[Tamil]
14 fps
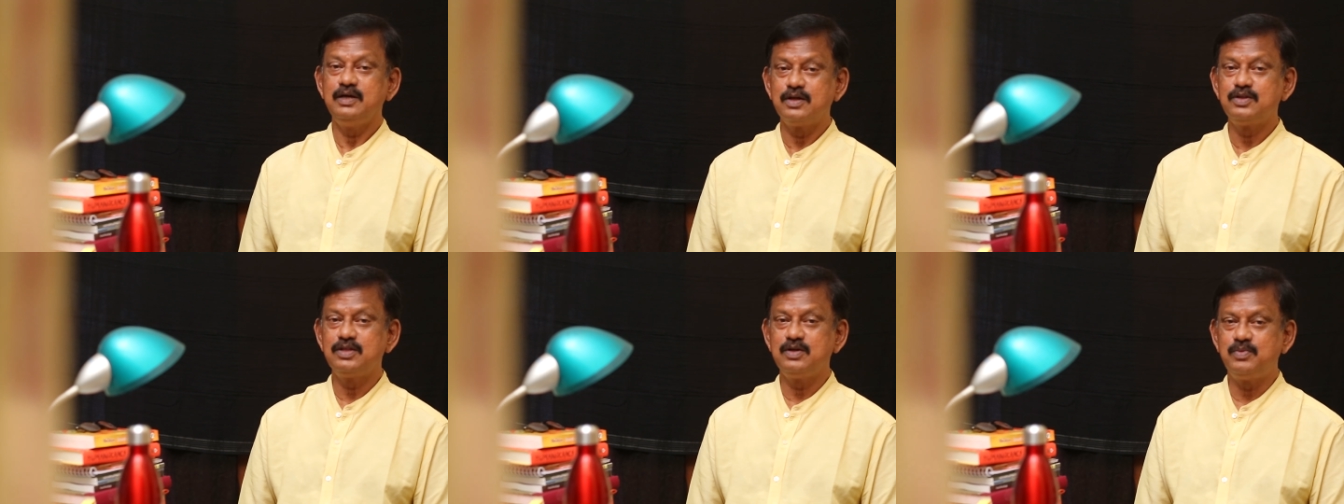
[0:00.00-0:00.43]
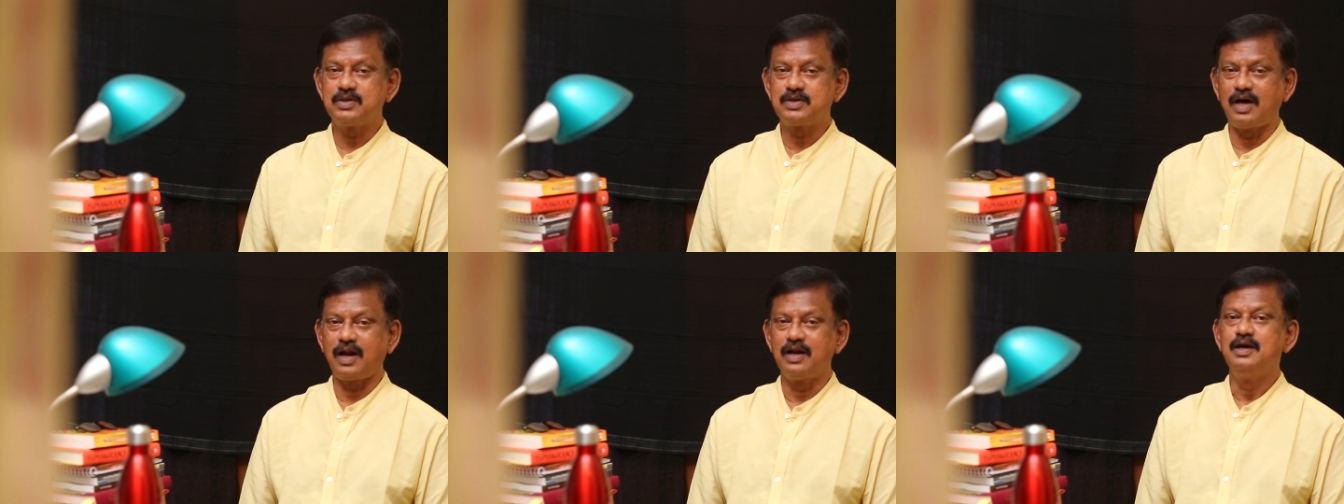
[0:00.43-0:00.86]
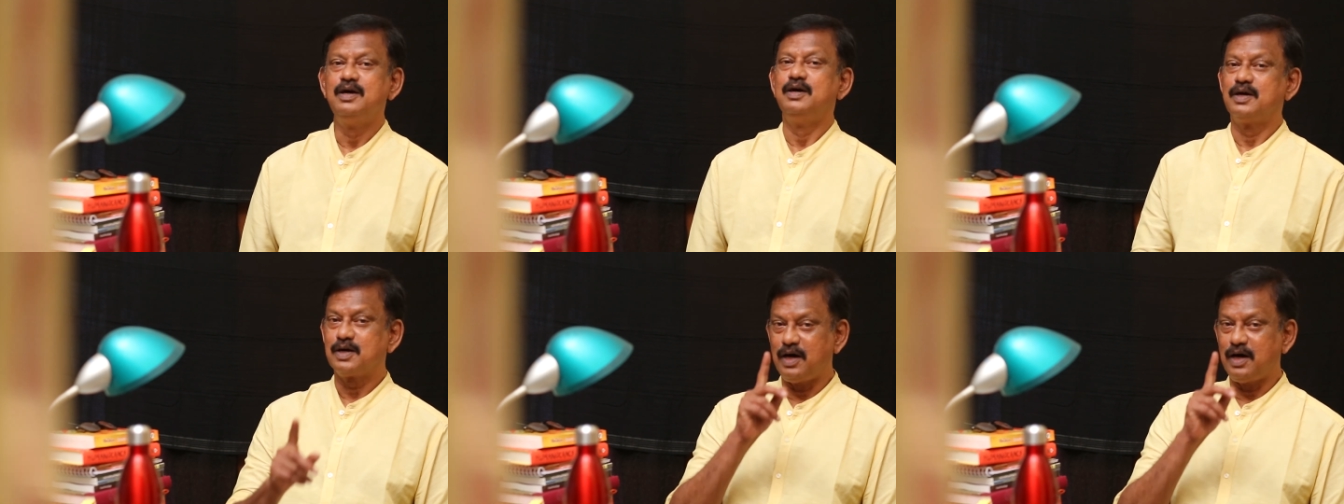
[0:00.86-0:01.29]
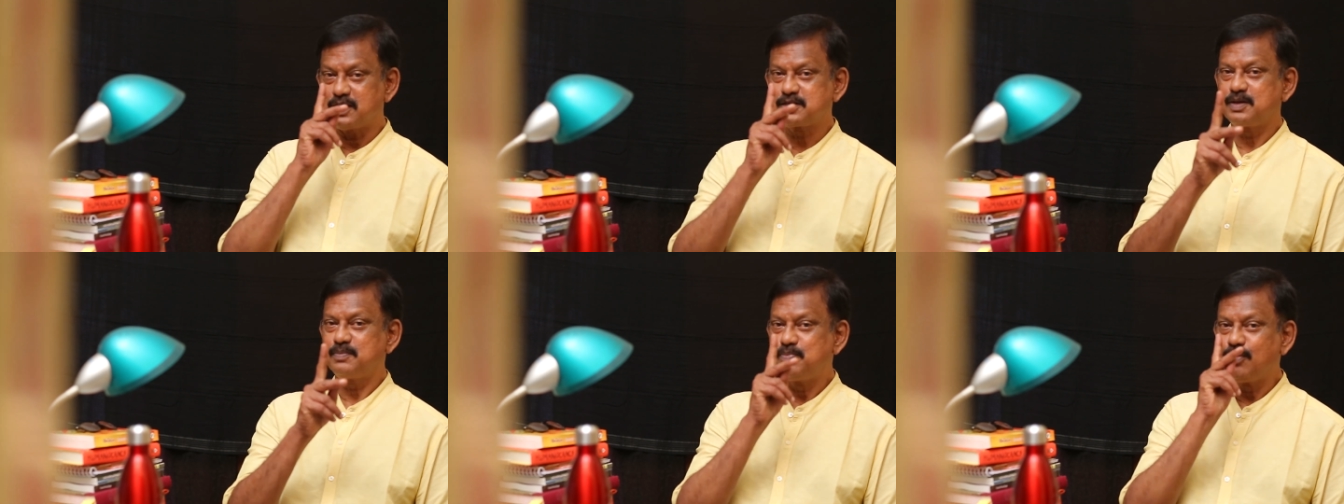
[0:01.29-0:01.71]
இருந்துவிட்டால்
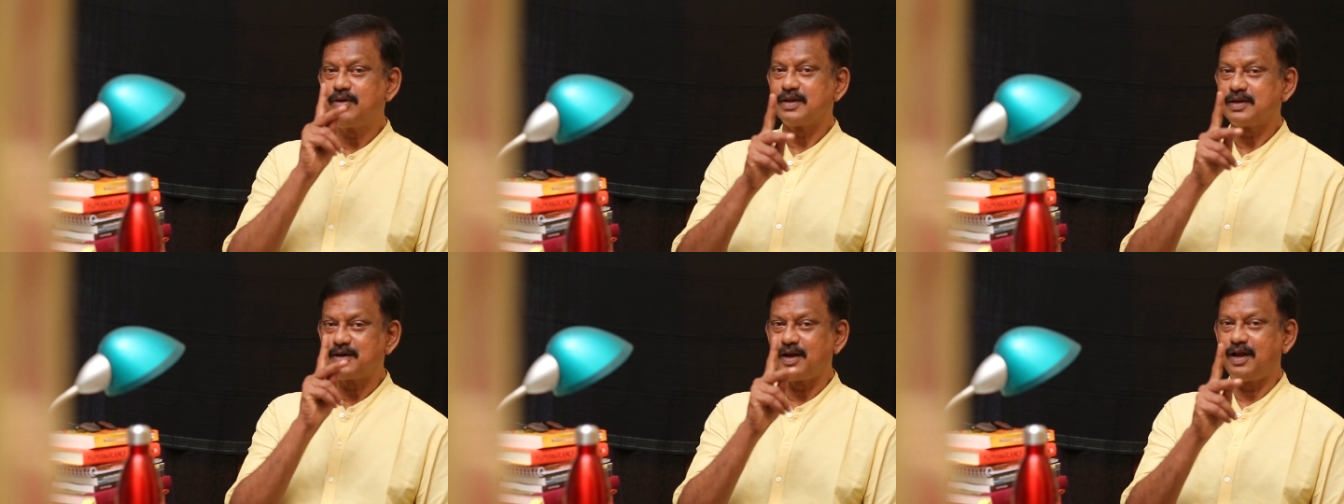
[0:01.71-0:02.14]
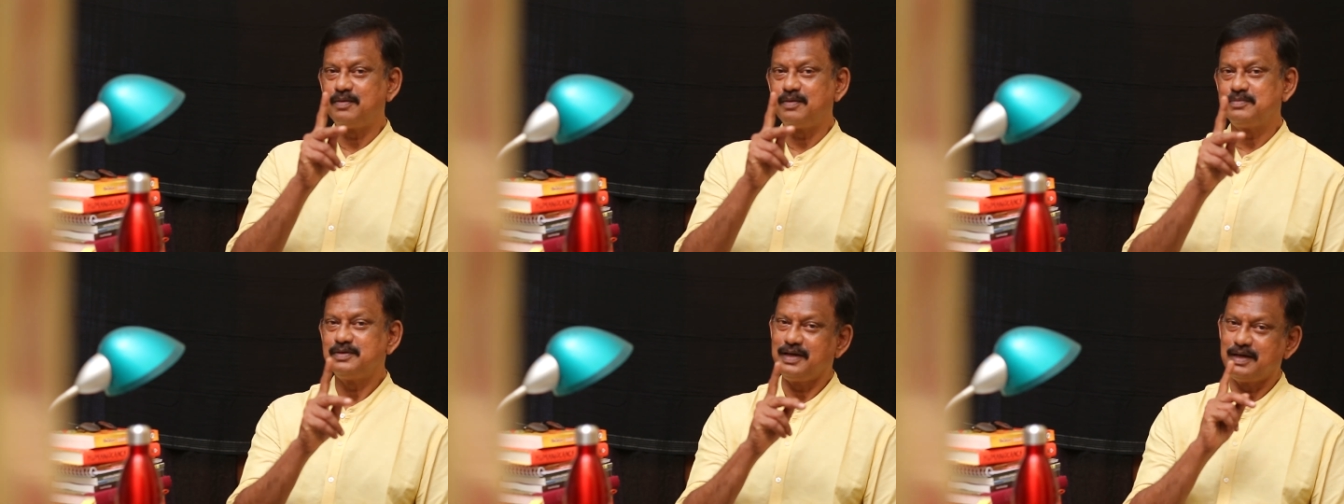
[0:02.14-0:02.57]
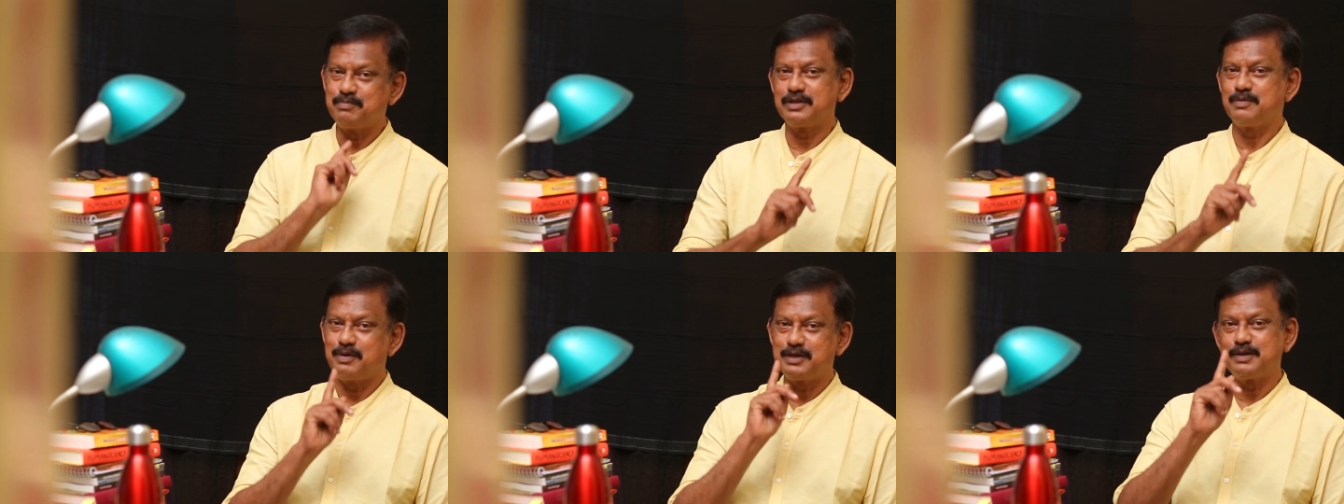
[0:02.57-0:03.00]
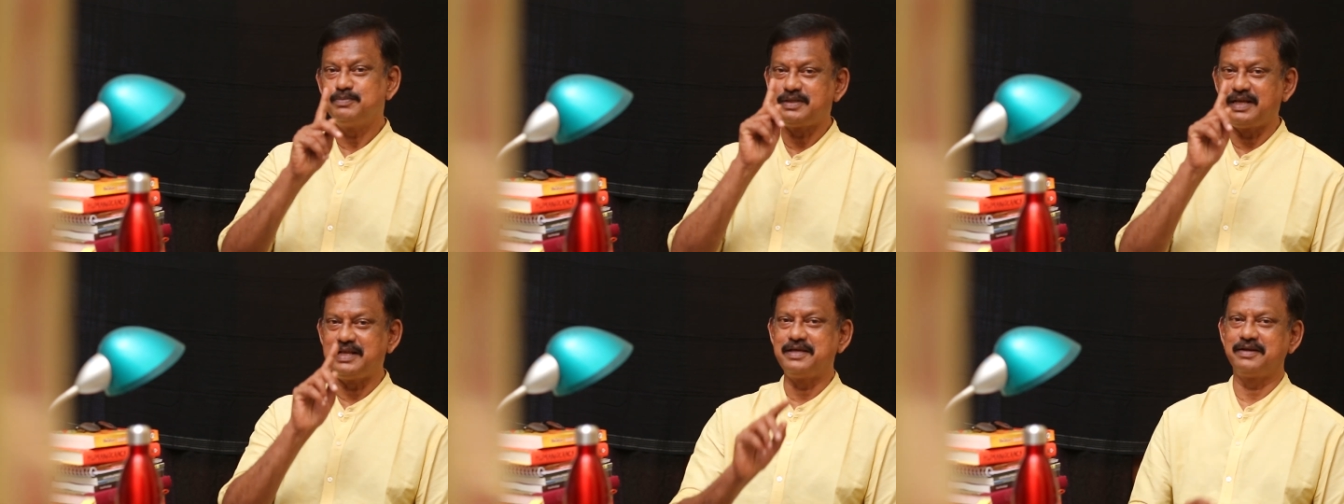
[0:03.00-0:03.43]
காற்றைப் போல் இருக்கலாம் என்பது
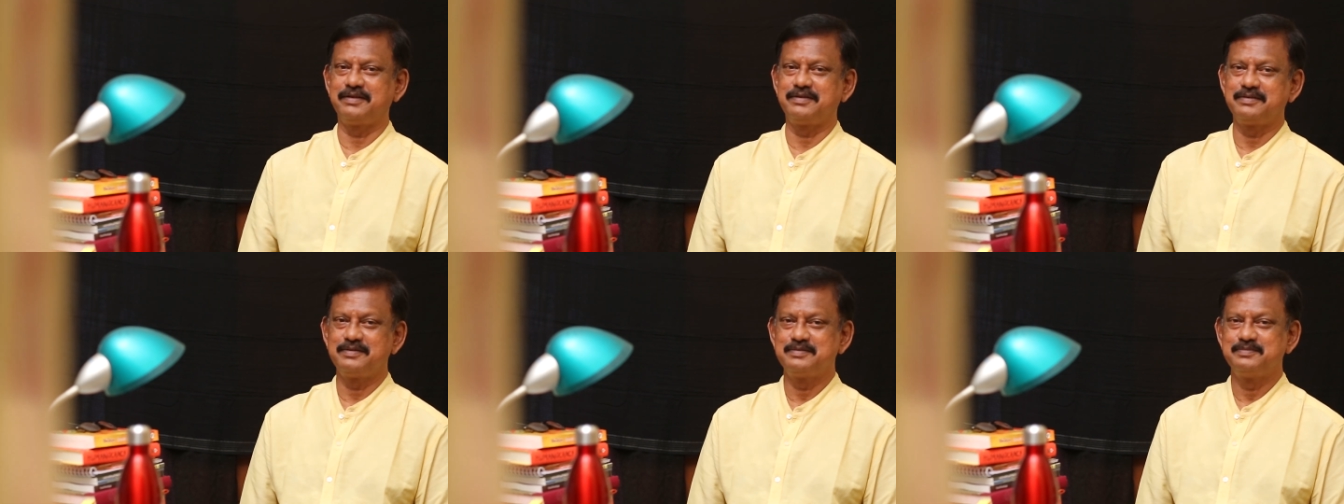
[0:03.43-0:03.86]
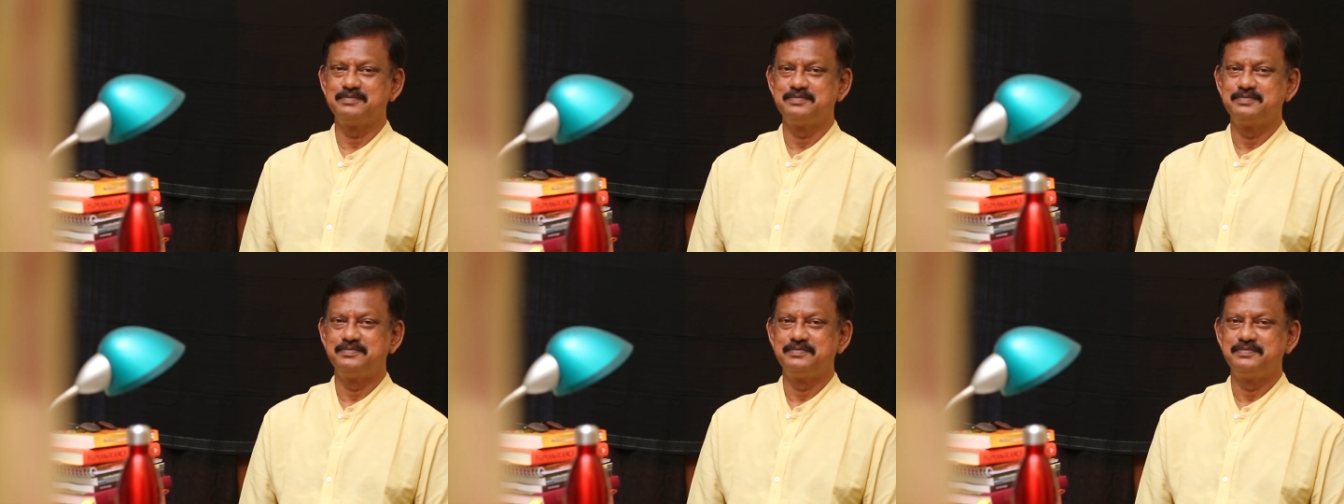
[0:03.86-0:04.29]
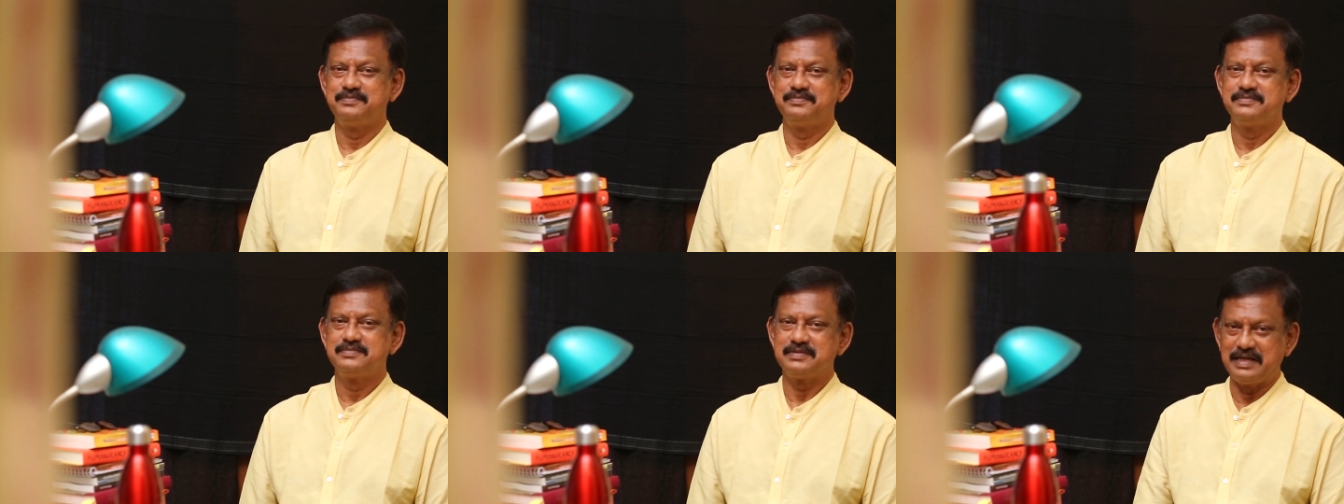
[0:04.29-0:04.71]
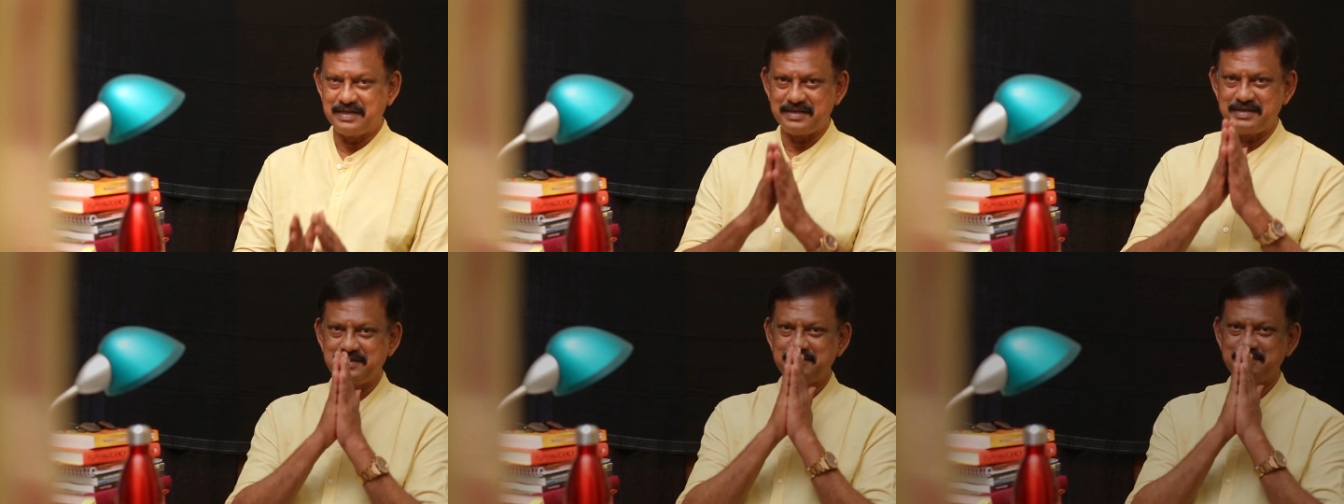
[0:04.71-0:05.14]
மட்டும் தெரிகிறது
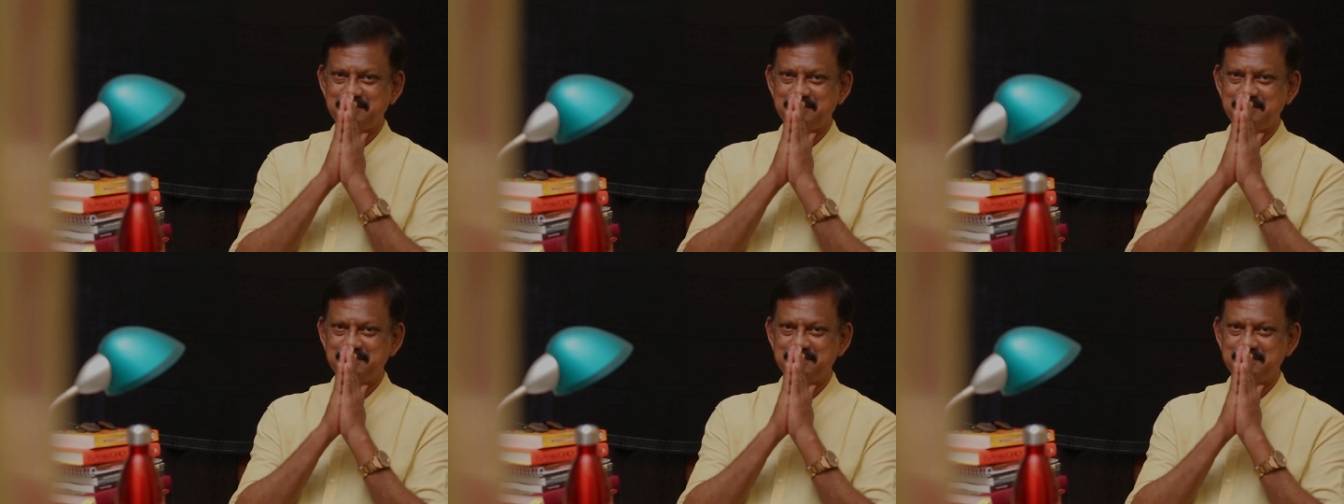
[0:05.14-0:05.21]
நன்றி